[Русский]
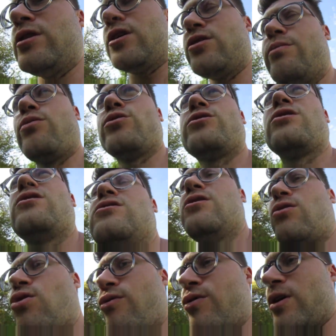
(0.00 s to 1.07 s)
и даже просто
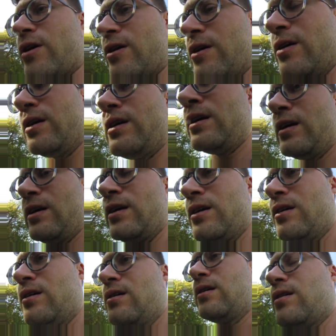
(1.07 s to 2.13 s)
газировка,
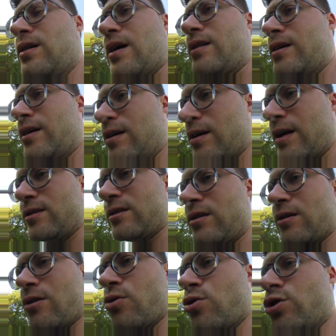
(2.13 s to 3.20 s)
она гораздо
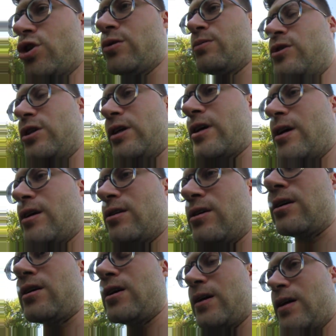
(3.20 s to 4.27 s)
дороже, чем сигареты.